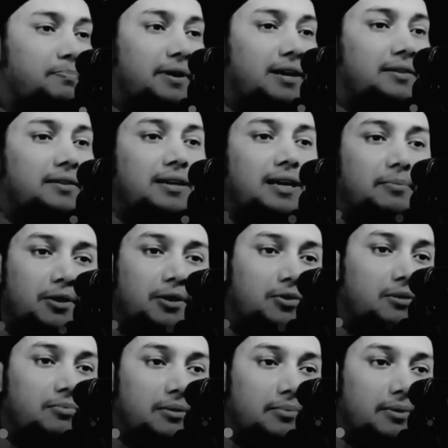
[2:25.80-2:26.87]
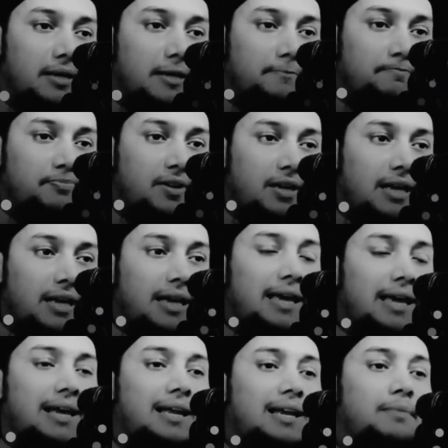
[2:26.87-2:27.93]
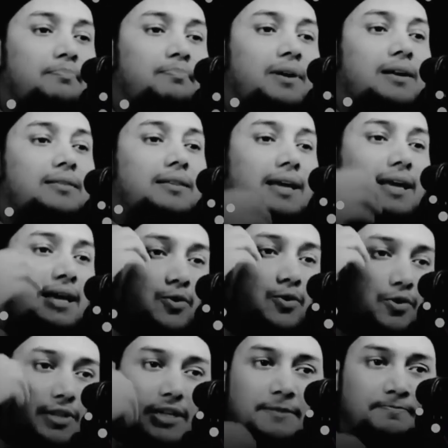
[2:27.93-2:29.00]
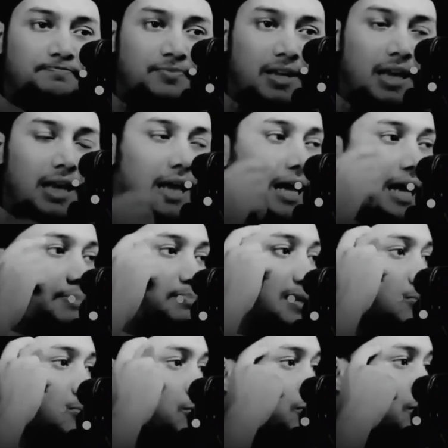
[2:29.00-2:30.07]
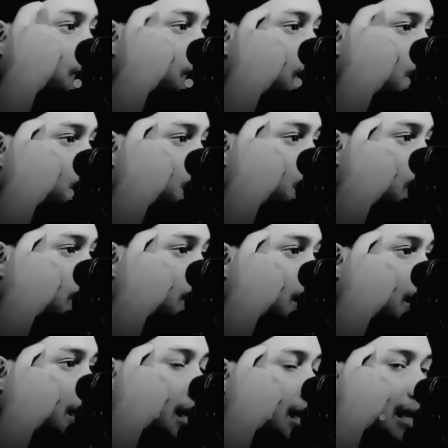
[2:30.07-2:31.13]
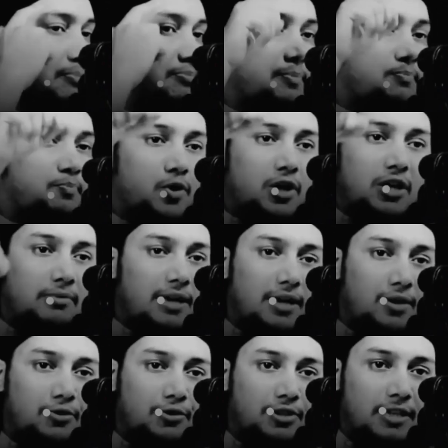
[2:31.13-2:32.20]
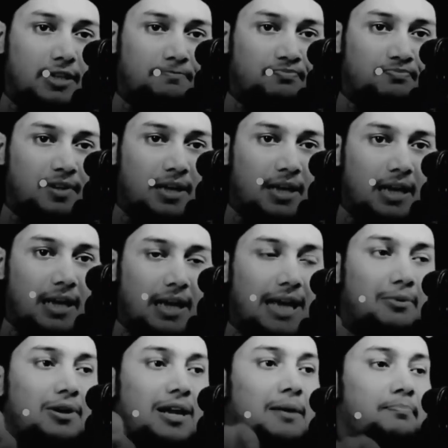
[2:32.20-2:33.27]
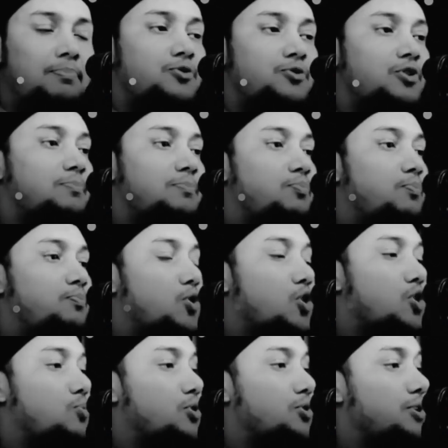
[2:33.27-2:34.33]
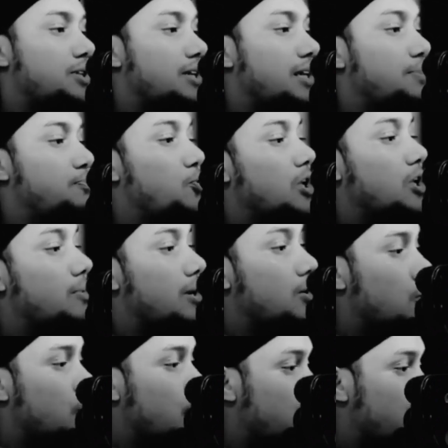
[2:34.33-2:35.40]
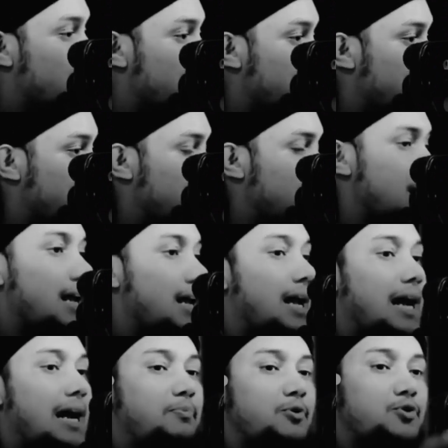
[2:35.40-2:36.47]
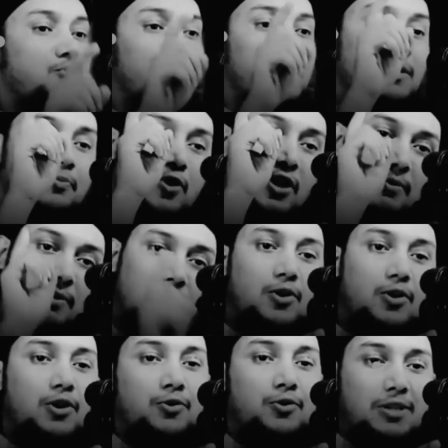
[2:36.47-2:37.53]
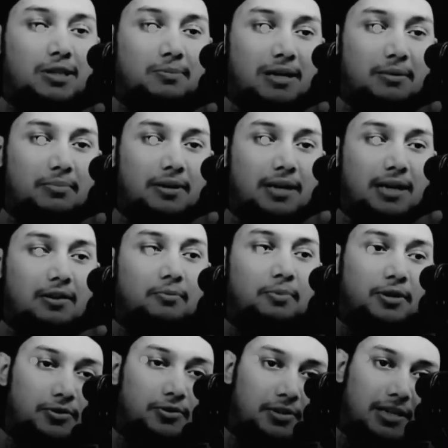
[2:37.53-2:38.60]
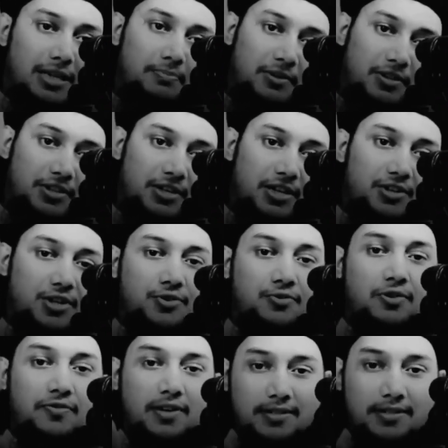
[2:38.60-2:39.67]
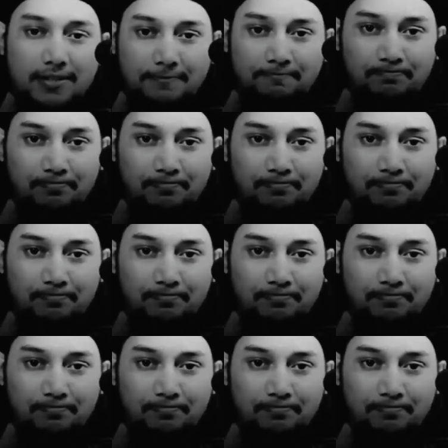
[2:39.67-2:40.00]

আপনি এখান থেকে বের হতে পারবেন না এখানে আপনার দেহের ক্ষতি আপনার মস্তিষ্কের ক্ষতি আপনার পরিবারের ক্ষতি এমন আপনি যদি পরবর্তীতে গিয়ে পরিবার গঠন করতে চান আপনি সুখী পরিবারও গঠন করতে পারবেন না কারণ ভিতর থেকে আপনি নিজেকে শেষ করে ফেলেছেন